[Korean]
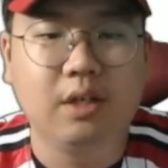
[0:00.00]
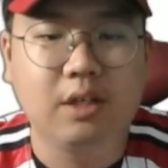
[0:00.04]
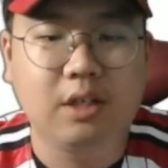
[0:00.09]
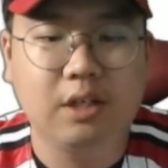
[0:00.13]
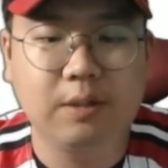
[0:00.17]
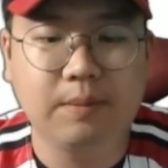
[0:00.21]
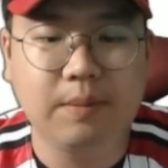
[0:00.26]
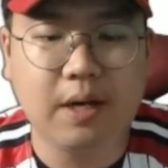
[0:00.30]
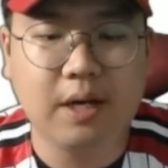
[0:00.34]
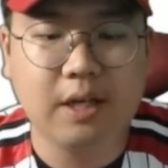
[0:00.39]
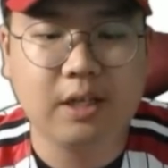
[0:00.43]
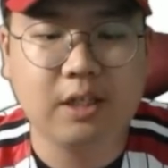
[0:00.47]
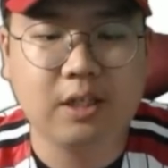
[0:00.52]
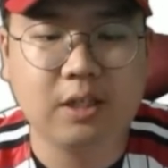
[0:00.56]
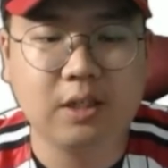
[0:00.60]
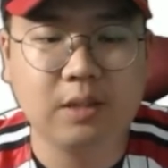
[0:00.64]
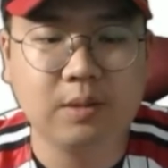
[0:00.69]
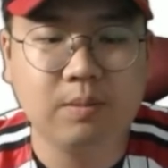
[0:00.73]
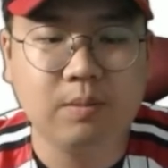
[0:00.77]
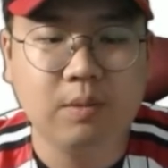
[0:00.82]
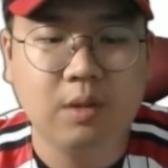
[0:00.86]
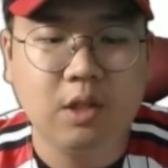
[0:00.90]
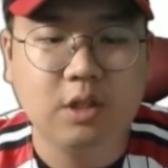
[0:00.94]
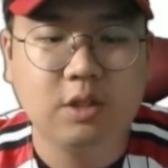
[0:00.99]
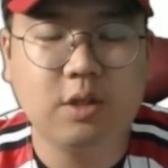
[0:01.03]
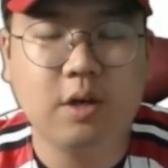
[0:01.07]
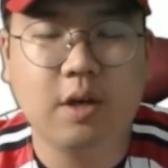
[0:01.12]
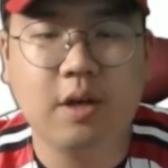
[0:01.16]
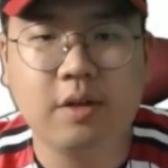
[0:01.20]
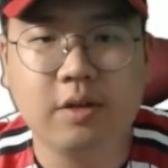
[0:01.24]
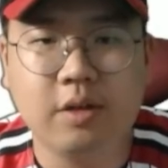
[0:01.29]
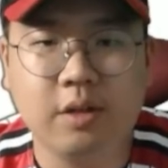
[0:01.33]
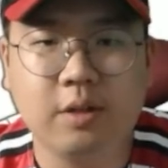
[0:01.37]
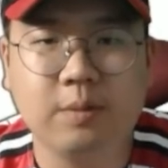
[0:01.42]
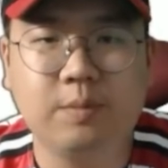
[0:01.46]
그만큼
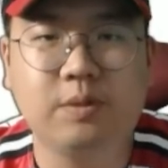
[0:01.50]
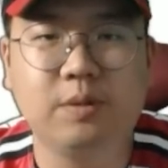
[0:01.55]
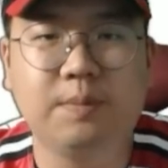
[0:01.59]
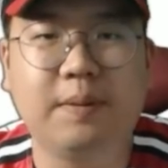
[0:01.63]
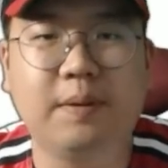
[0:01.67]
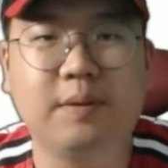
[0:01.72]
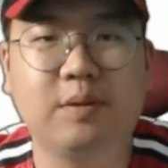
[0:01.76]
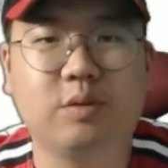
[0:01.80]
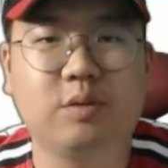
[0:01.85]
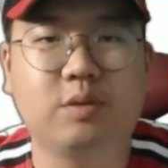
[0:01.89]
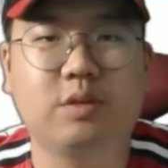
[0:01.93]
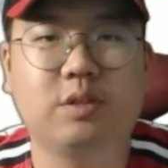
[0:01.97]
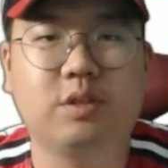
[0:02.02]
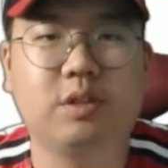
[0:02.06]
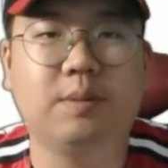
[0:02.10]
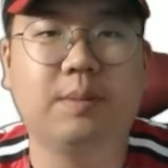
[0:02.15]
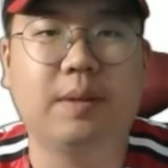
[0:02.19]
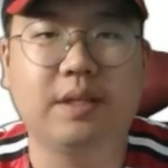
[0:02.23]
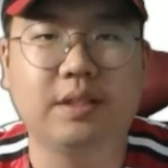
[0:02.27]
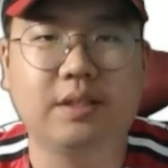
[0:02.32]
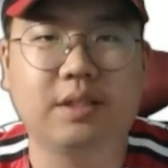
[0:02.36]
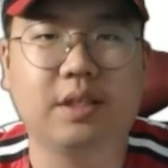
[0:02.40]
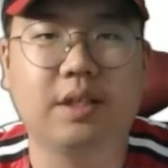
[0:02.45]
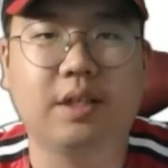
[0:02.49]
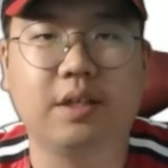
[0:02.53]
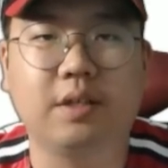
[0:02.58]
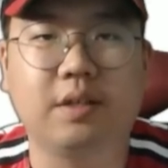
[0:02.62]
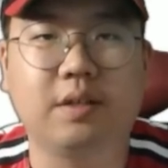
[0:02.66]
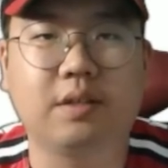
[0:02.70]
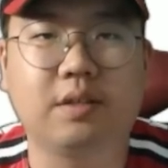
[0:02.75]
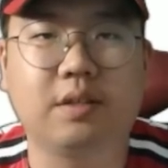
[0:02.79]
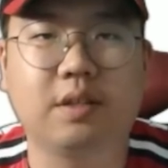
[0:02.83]
써야 되는 불펜 투수들이 많잖아요.